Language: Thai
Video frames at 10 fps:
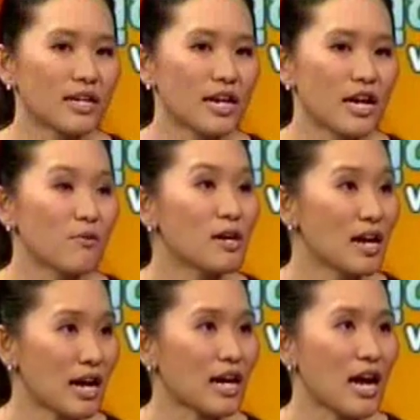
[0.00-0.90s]
มันเหมือนกับต้องป้อง
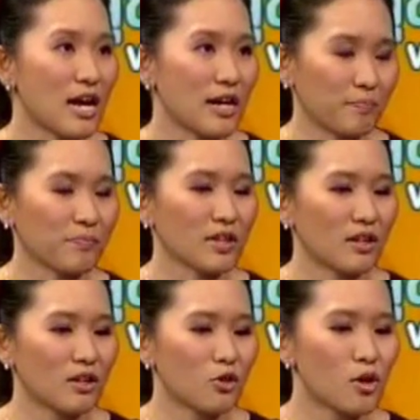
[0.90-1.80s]
กันไปพร้อมกัน
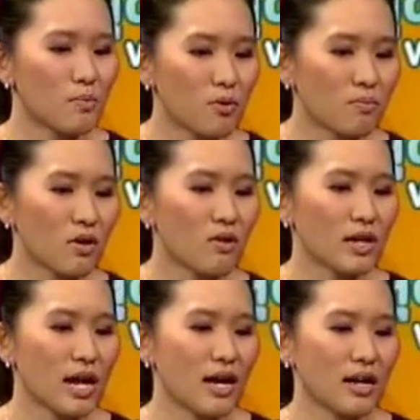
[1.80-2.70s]
ควบคุมโรค
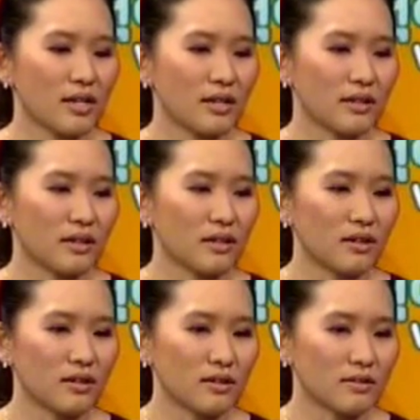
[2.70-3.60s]
ได้
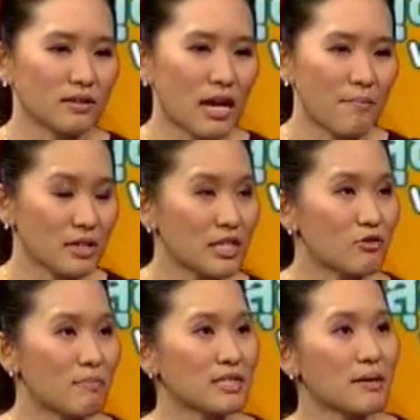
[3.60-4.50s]
ทำกิจ
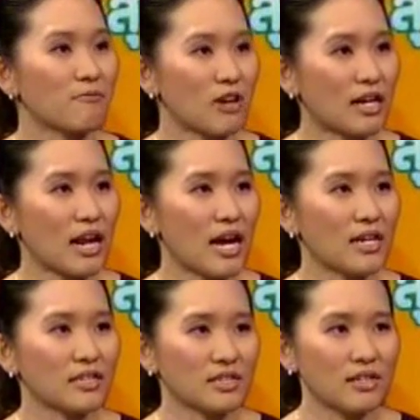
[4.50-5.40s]
วัตรประจำวันได้
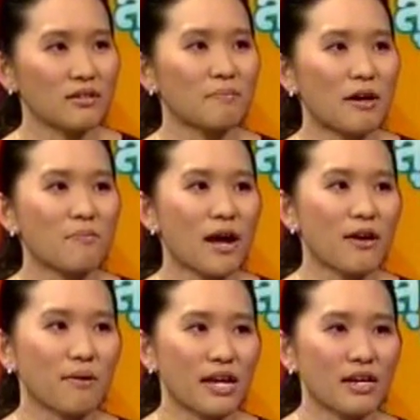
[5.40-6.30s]
จริงๆนี่คือเป้าหมา
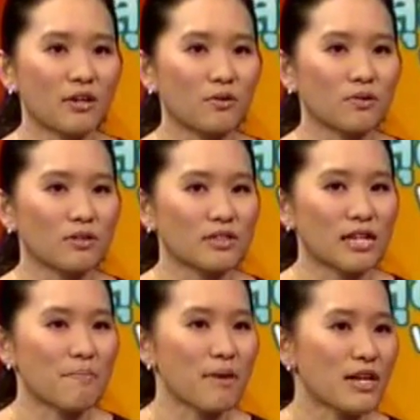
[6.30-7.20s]
ยว่าเออเรา
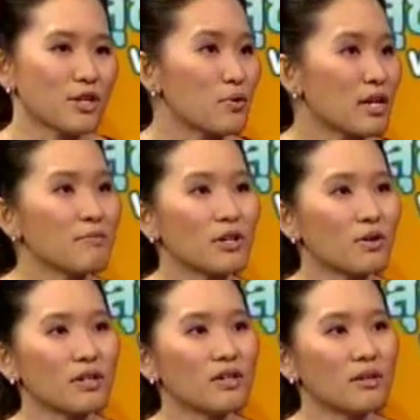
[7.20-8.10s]
สามารถอยู่ได้เหมือน
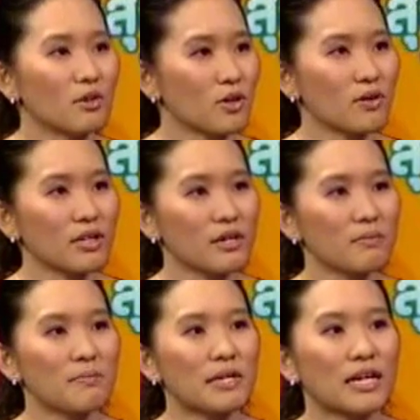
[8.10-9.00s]
คนอื่นเหมือนคนที่
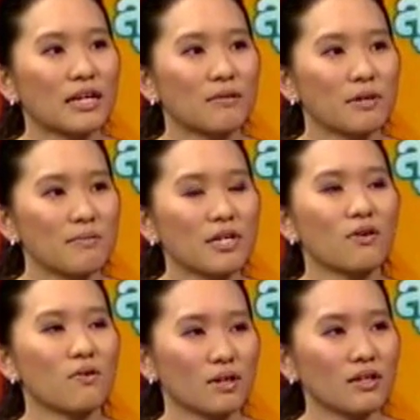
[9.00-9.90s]
ไม่มีไม่มี
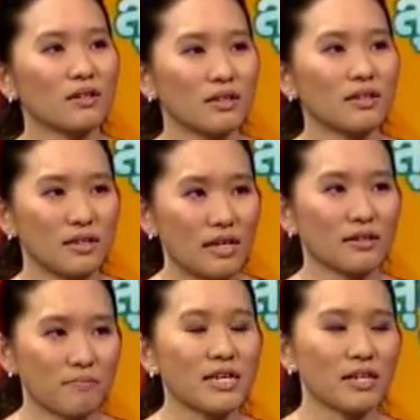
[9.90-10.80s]
โรคเลยมีใช่ไหม
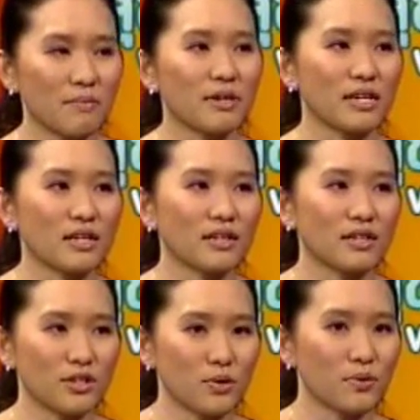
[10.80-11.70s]
ฮะที่อยู่ได้
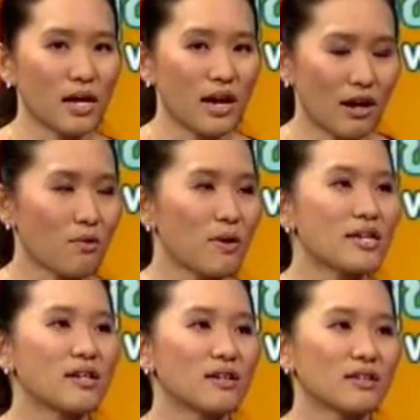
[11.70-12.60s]
อยู่ได้เอา
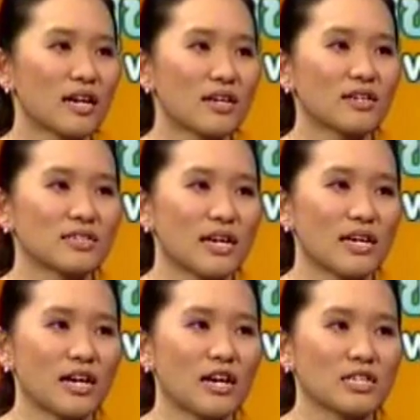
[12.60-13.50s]
ไว้เยอะถ้าเกิด
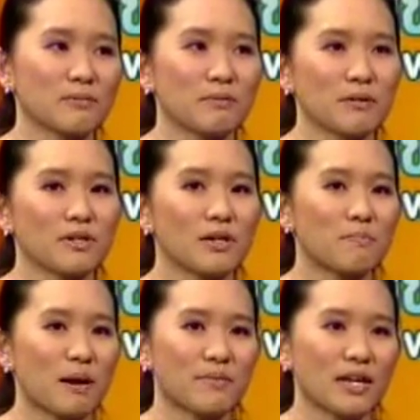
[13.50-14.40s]
ใช้ยาสม่ำเสมอ
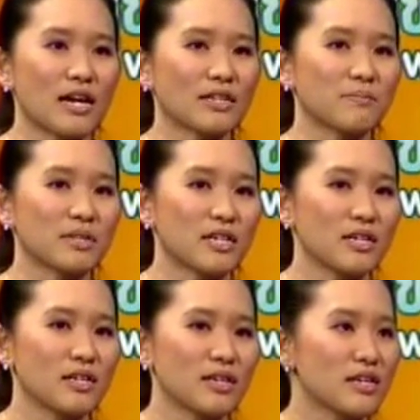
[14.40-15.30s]
ปรับยาเต็ม
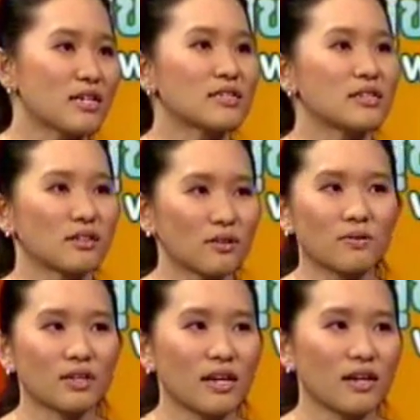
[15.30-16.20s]
ที่หลีกเลี่ยงสิ่งกระ
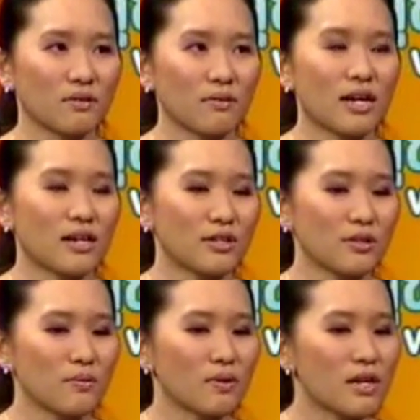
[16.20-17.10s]
ตุ้นเนี่ยี่ยว่า
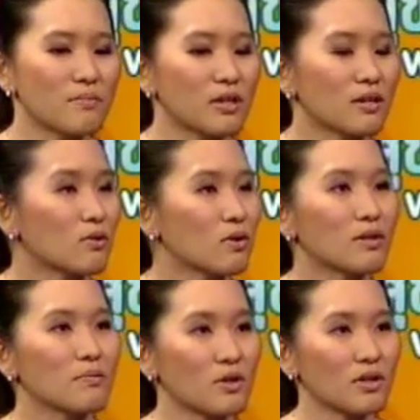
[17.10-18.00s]
อยู่ได้เหมือนค
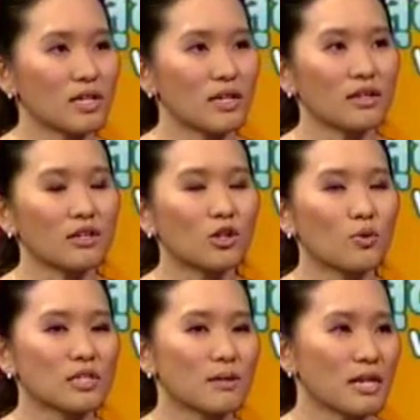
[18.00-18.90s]
นปกติเลยต
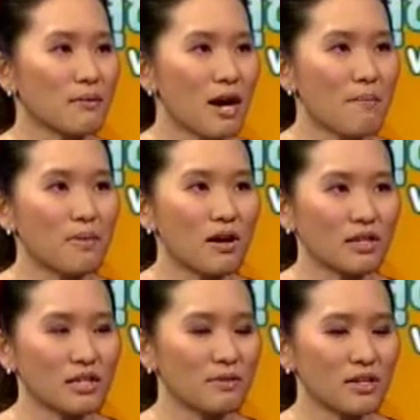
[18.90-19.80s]
รวจสมรรถภาพปอ
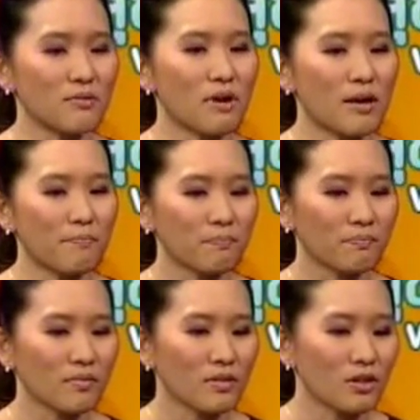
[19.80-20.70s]
ดที่เมื่อกี้ว่า
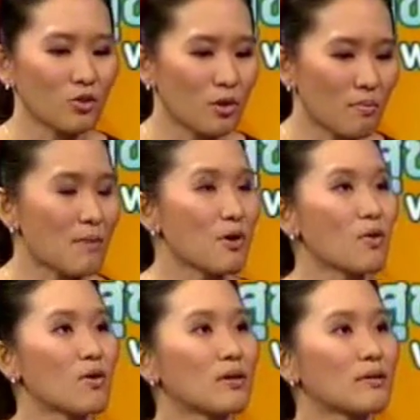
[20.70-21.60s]
ตรวจมาบาง
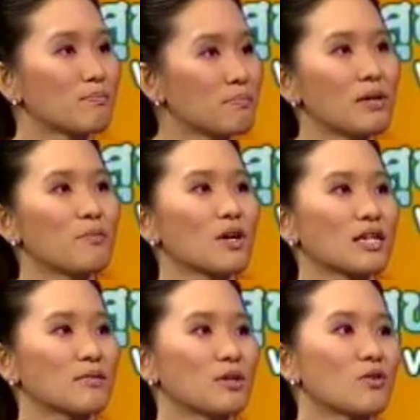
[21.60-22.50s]
คนเหมือนปก
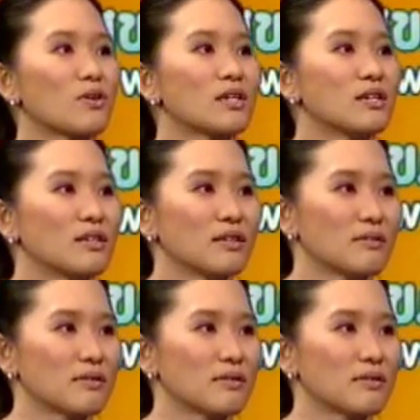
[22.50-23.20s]
ติเหมือนคนอื่